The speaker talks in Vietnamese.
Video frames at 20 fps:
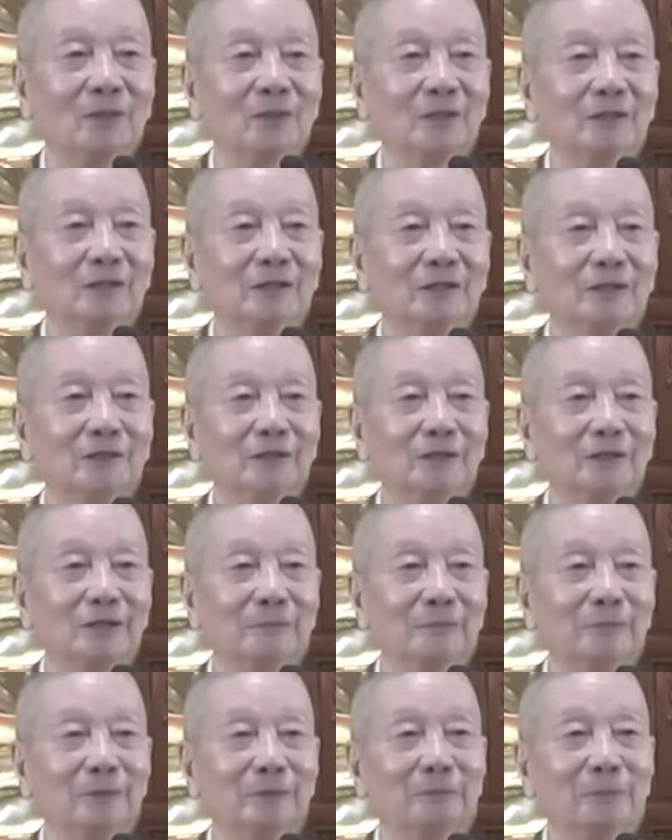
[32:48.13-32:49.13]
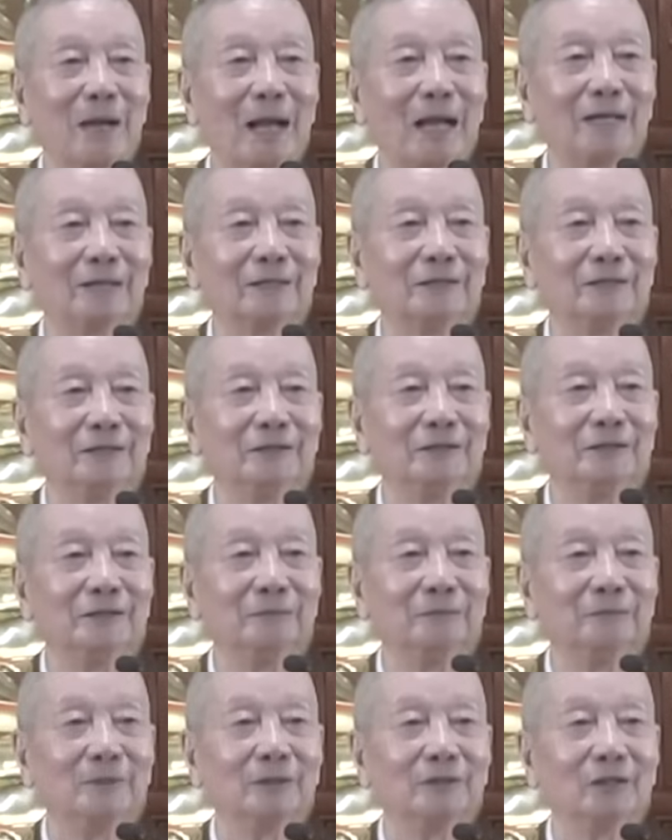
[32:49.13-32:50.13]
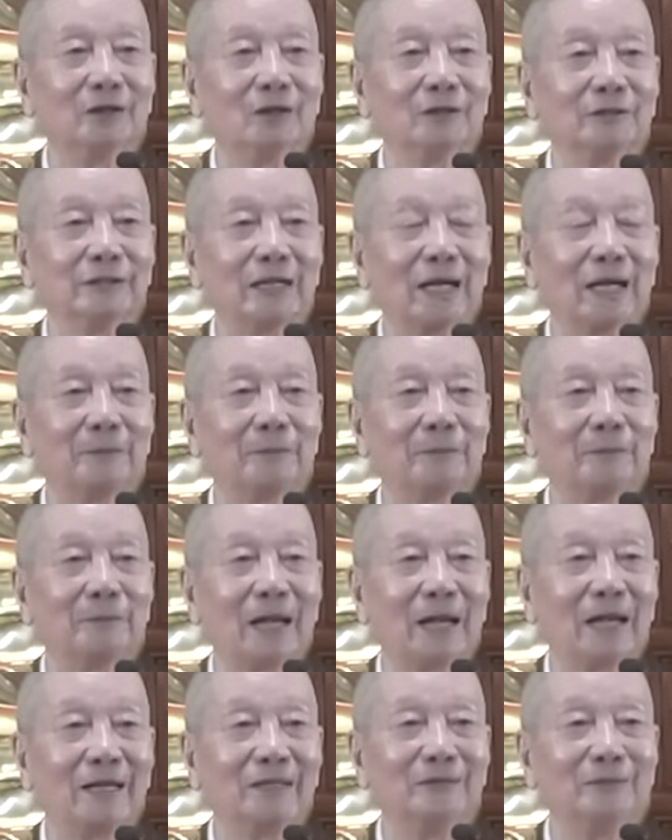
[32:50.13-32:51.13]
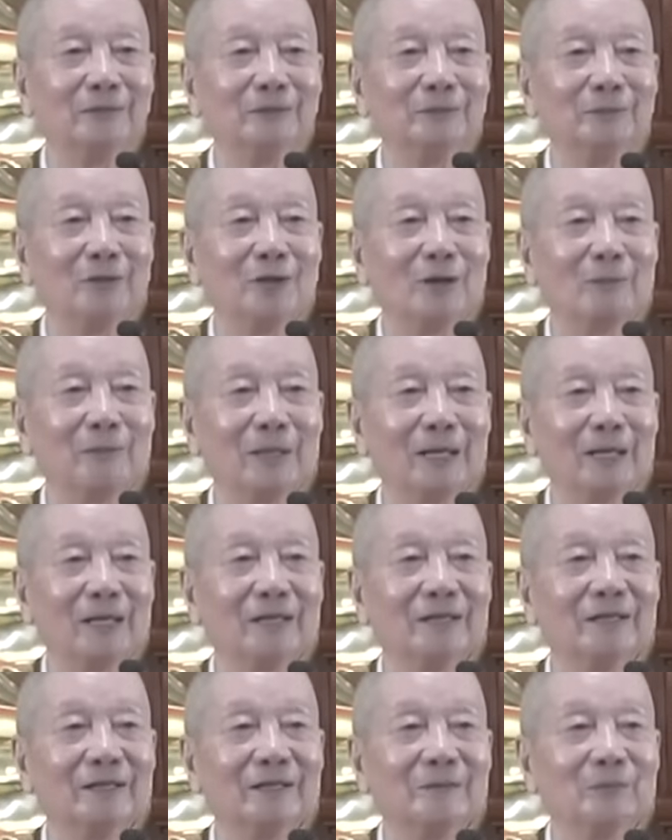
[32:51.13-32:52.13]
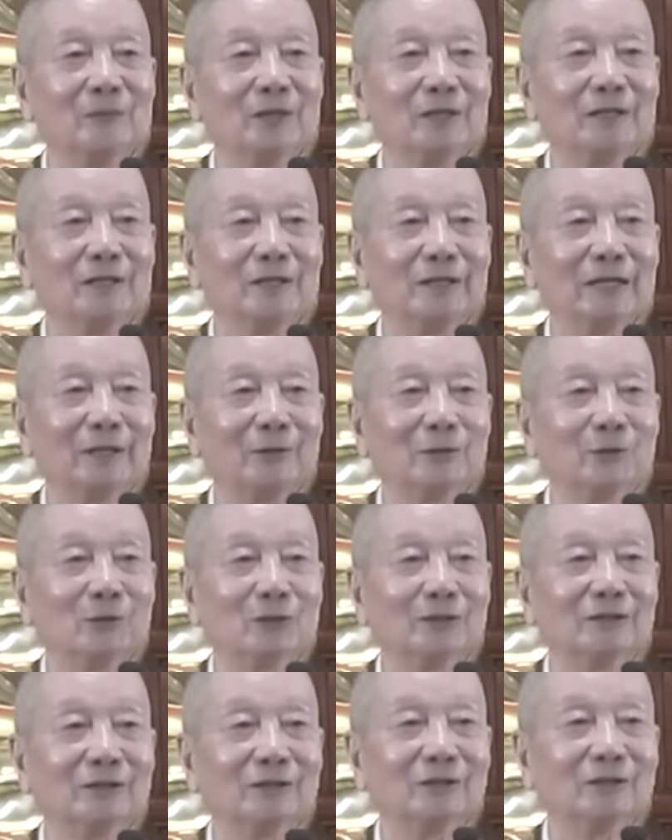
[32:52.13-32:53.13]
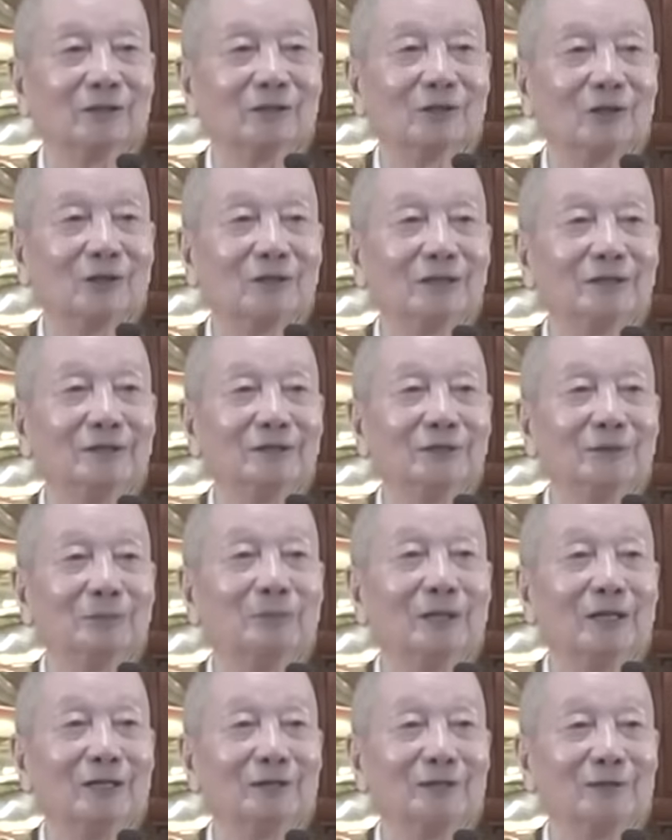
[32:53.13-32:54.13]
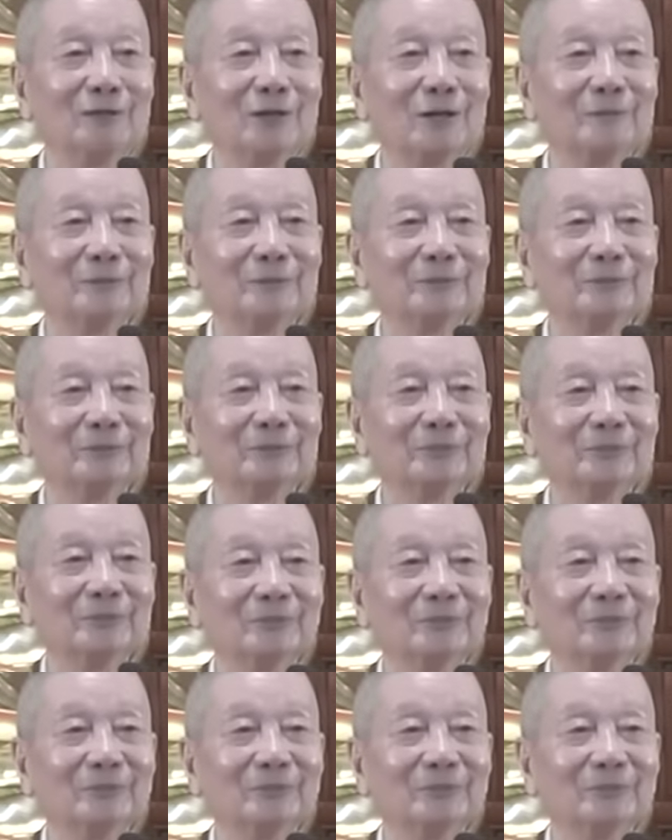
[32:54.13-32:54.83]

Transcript: lựa thêm ba người bên họ cha hai người bên họ mẹ để đi theo coi chừng nó có cái gì giúp đỡ cho nó phải không